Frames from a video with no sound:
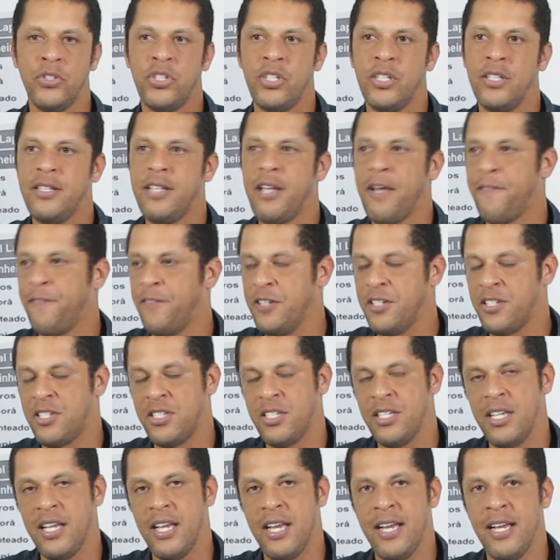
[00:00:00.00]
de
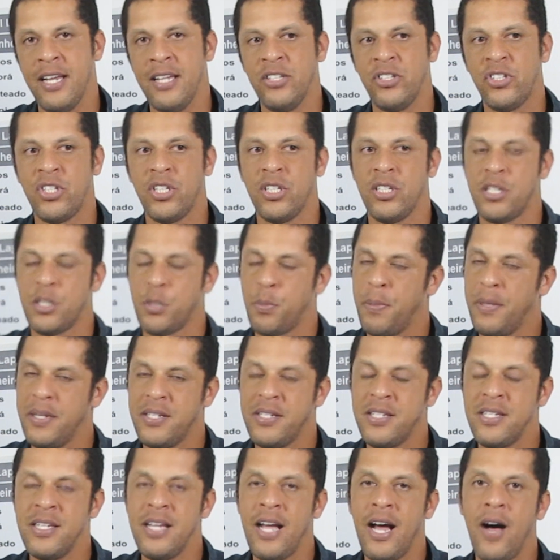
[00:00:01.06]
deficiente
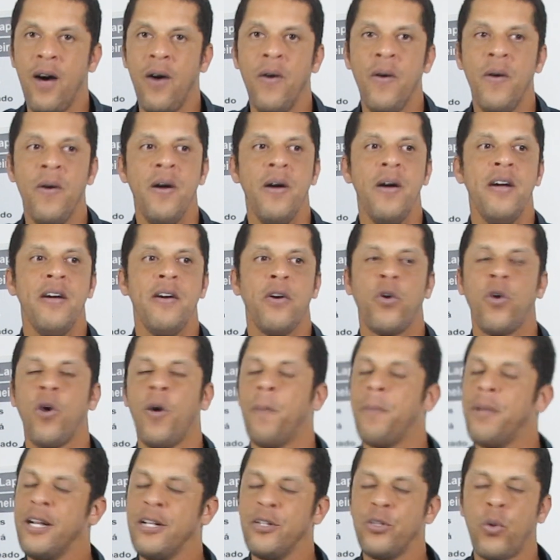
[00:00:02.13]
especial
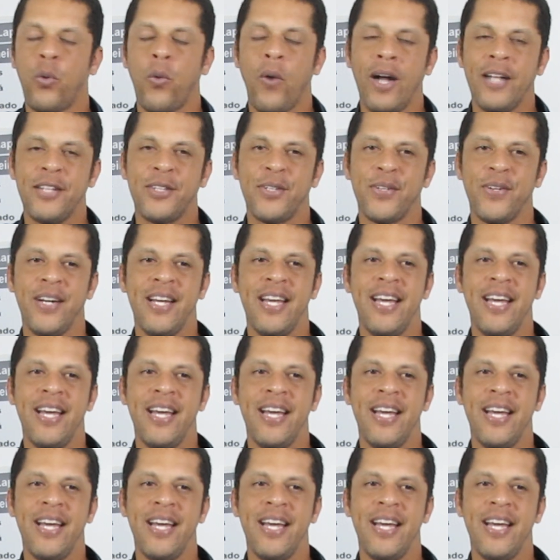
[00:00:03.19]
cobrando quatro